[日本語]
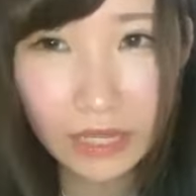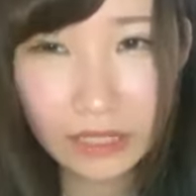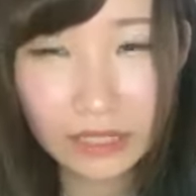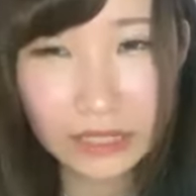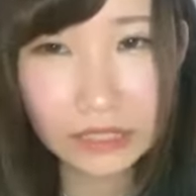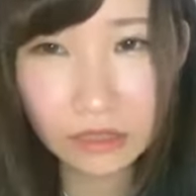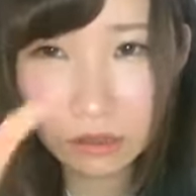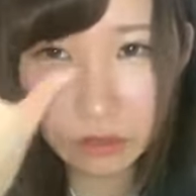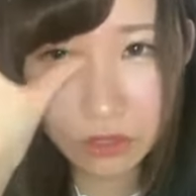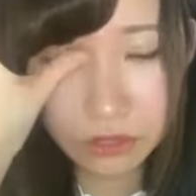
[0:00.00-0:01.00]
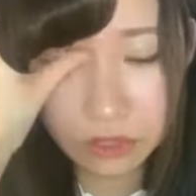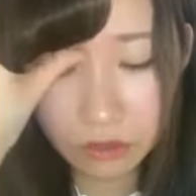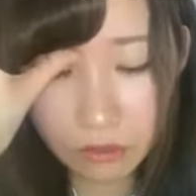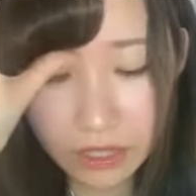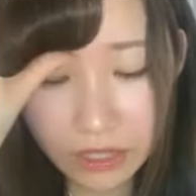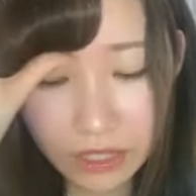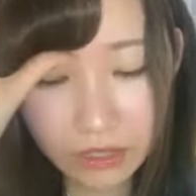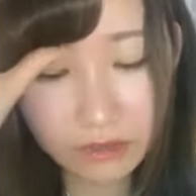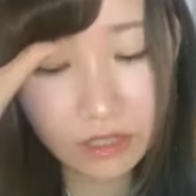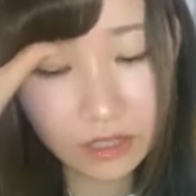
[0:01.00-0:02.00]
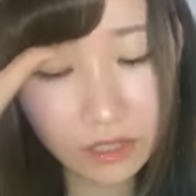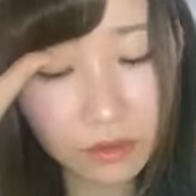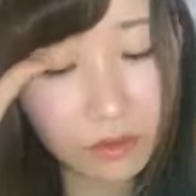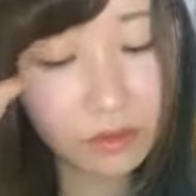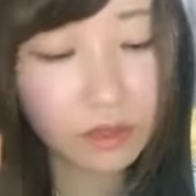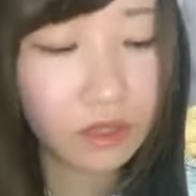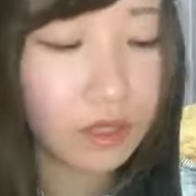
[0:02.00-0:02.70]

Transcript: 私あのすぐ顔真っ赤になるんですけど